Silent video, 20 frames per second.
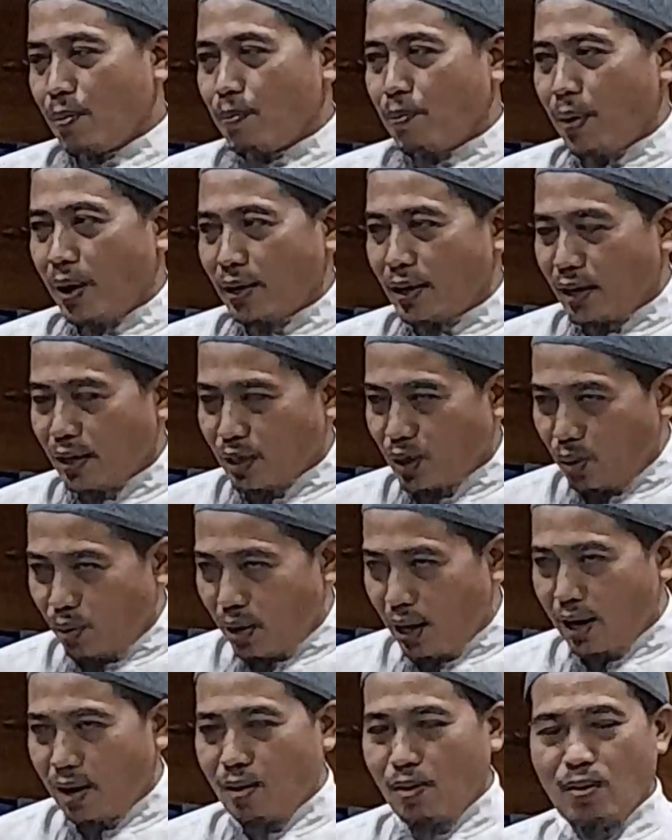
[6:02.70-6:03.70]
banyak
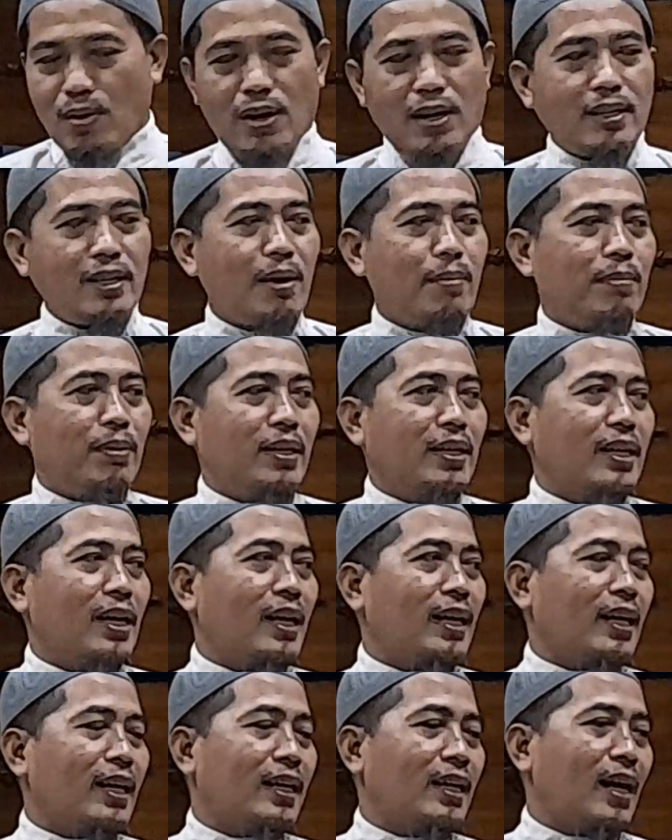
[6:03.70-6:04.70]
juga orang yang
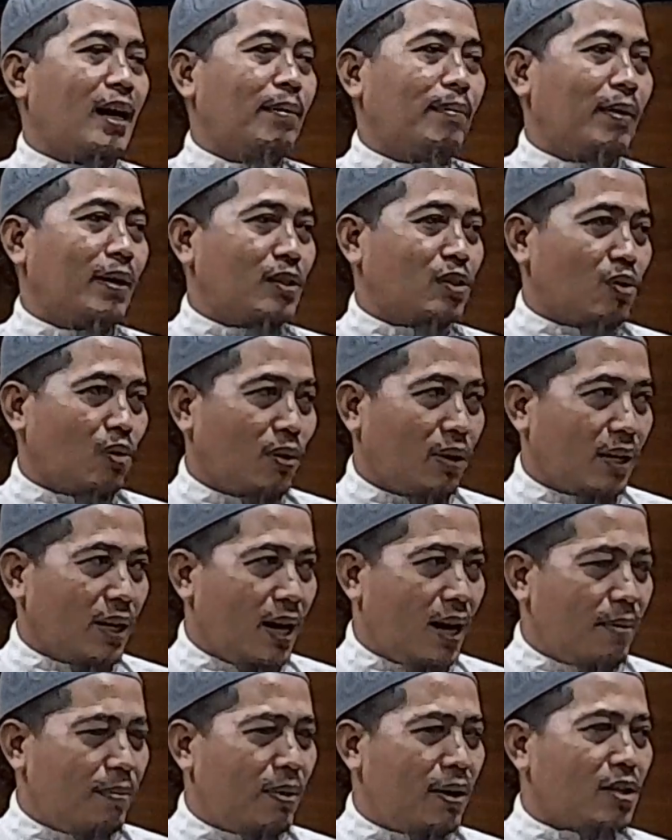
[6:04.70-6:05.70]
meninggalkan amal soleh.
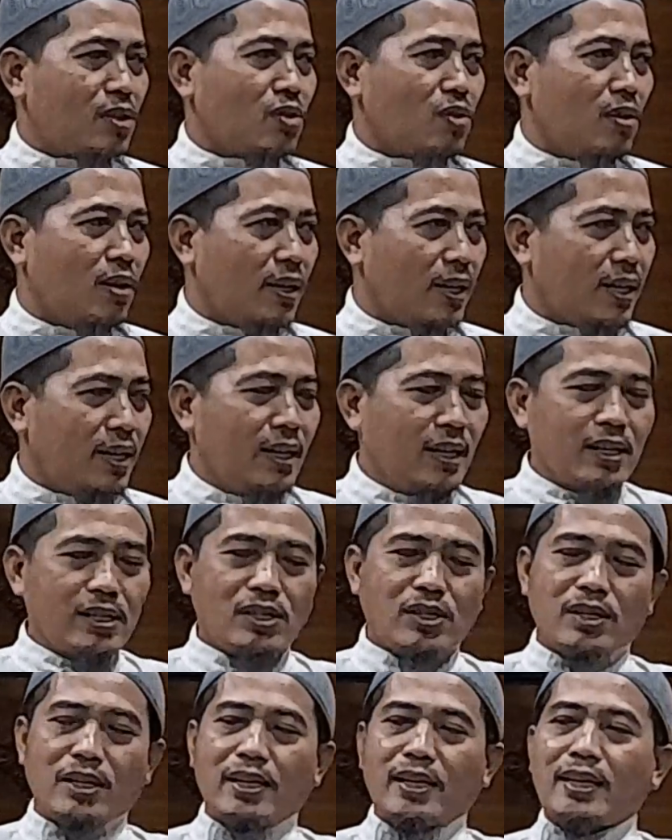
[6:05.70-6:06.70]
Amal soleh
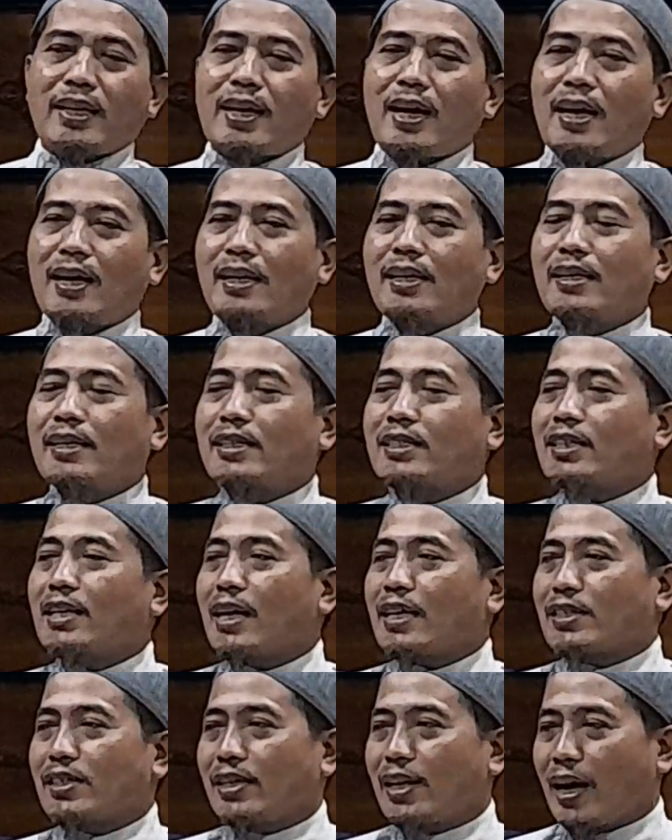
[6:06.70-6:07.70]
seringkali
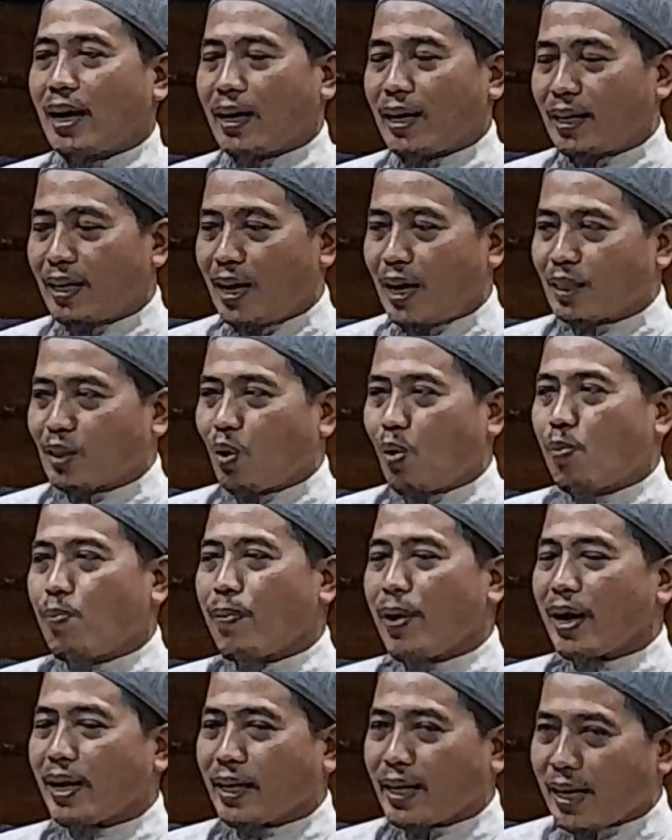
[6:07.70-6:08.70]
disia-siakan atau
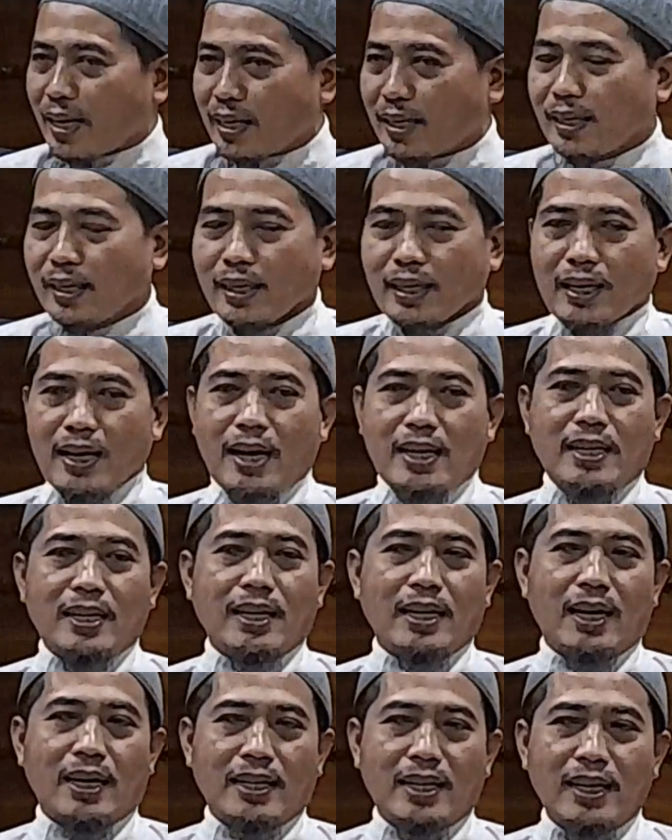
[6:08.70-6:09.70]
bahkan
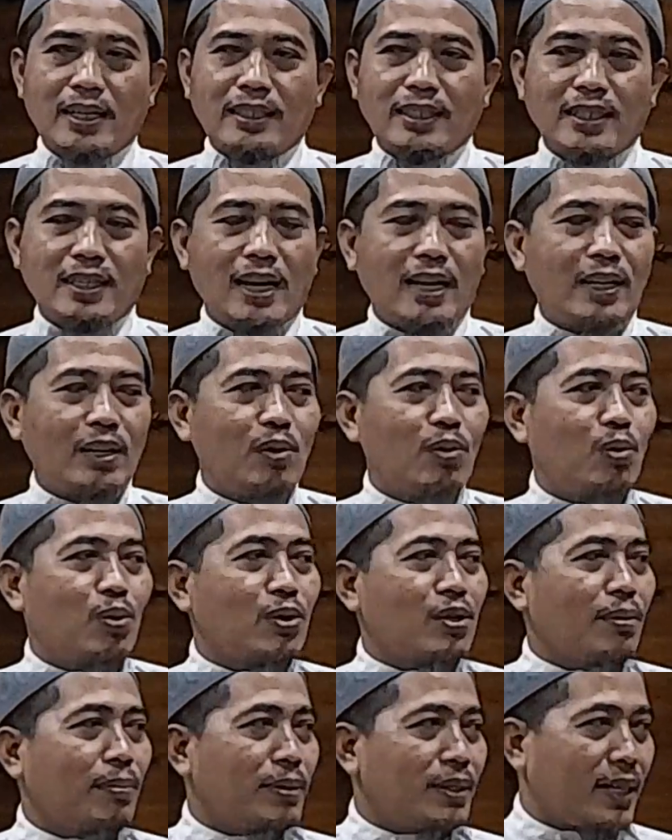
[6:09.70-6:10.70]
kadang-kadang tidak
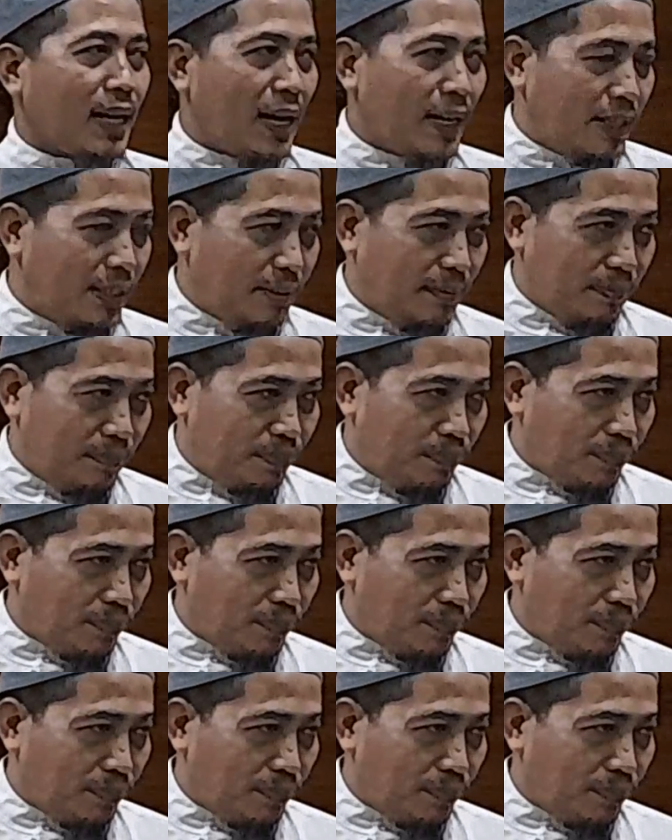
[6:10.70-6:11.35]
diurus sama sekali.